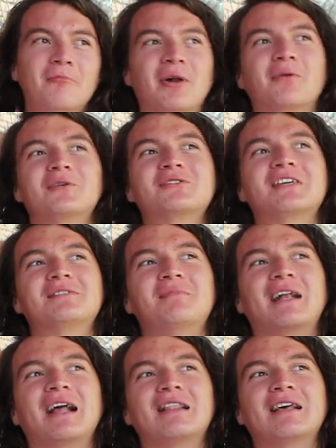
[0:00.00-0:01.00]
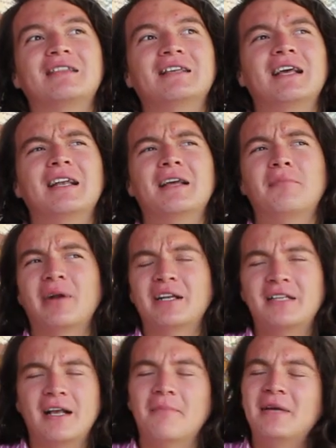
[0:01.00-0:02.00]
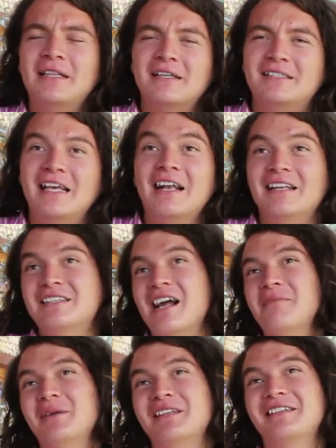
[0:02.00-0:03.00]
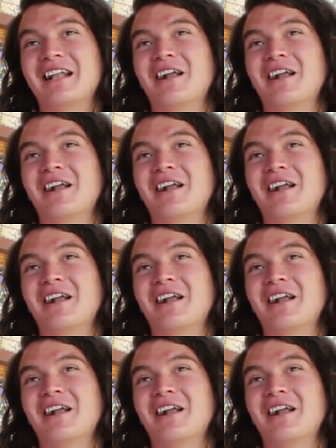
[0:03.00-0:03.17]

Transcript: pero Bosque Esmeralda tiene prácticamente 100 y Chalma